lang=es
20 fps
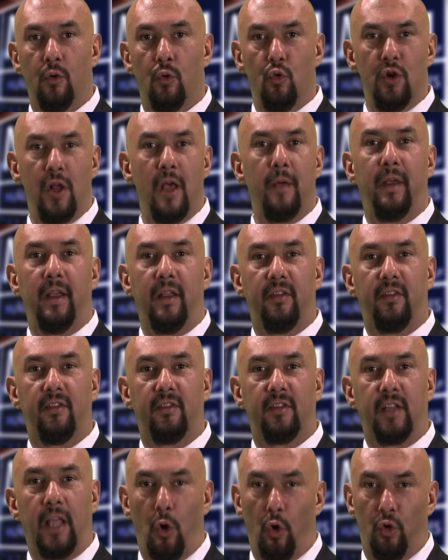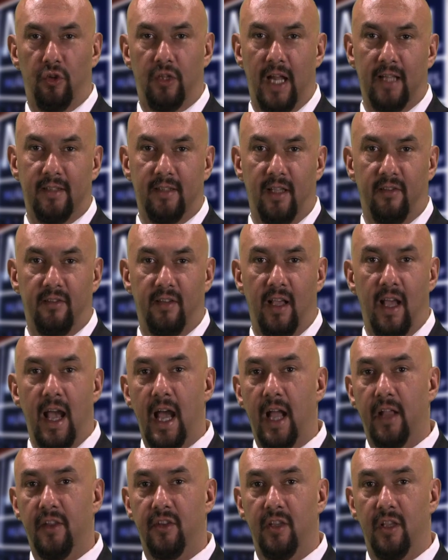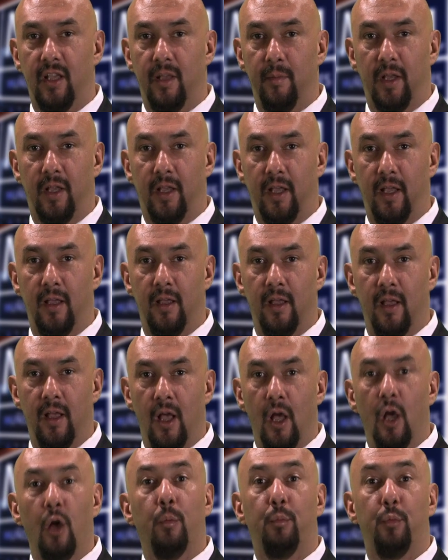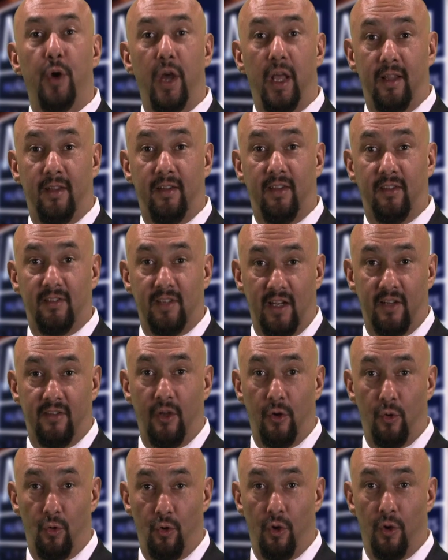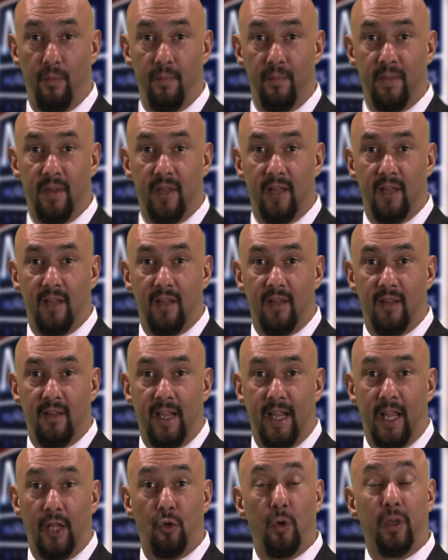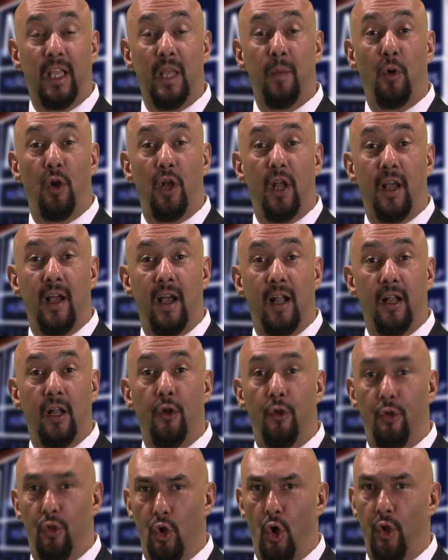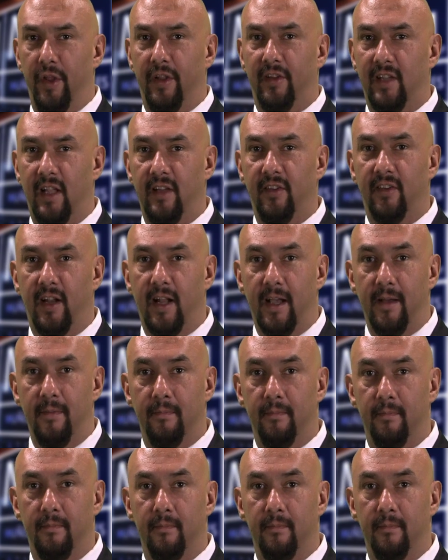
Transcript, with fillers: Una vez que contratas a HMG, puedes estar seguro de que tu equipo legal no descansará.